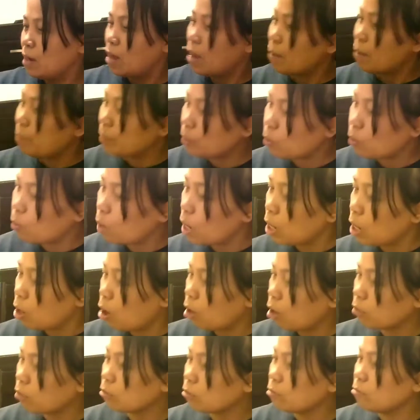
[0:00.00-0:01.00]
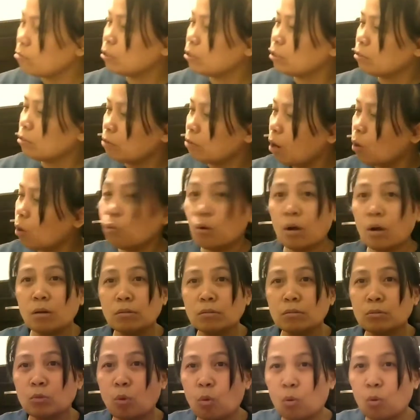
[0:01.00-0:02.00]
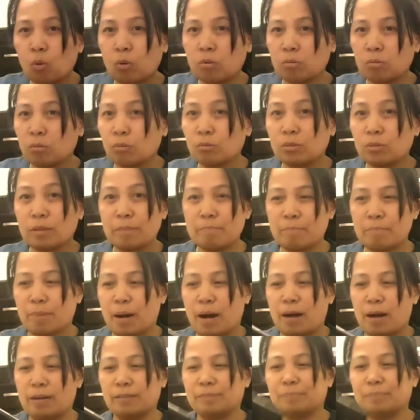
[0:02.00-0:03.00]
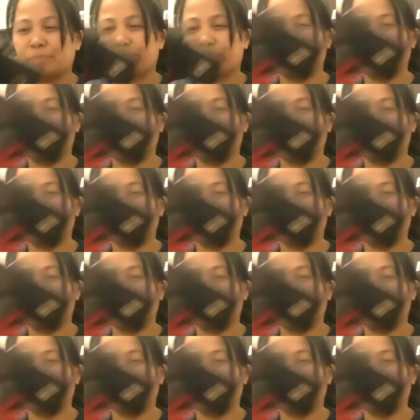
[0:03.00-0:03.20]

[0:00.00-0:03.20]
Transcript: Sabi ko, wala, tinitingnan ko lang to. O, di ba?